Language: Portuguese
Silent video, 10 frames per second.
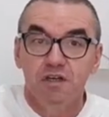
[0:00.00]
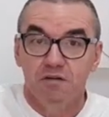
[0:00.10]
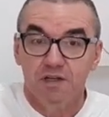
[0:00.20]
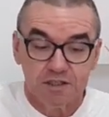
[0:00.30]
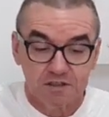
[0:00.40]

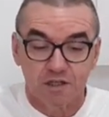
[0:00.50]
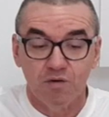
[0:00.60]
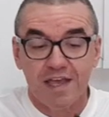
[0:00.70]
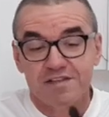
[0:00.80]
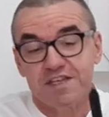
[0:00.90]
Né?
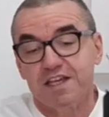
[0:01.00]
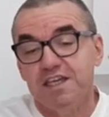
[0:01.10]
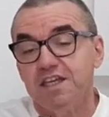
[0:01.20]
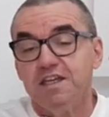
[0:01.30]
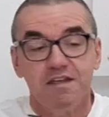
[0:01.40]
Então essa
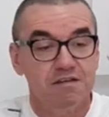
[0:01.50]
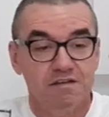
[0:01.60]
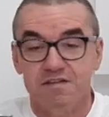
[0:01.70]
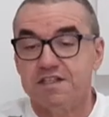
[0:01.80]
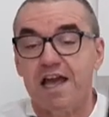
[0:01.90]
aqui
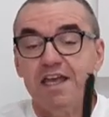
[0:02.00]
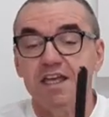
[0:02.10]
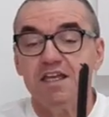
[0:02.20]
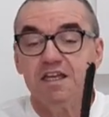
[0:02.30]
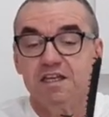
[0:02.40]
está
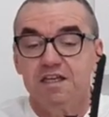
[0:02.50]
em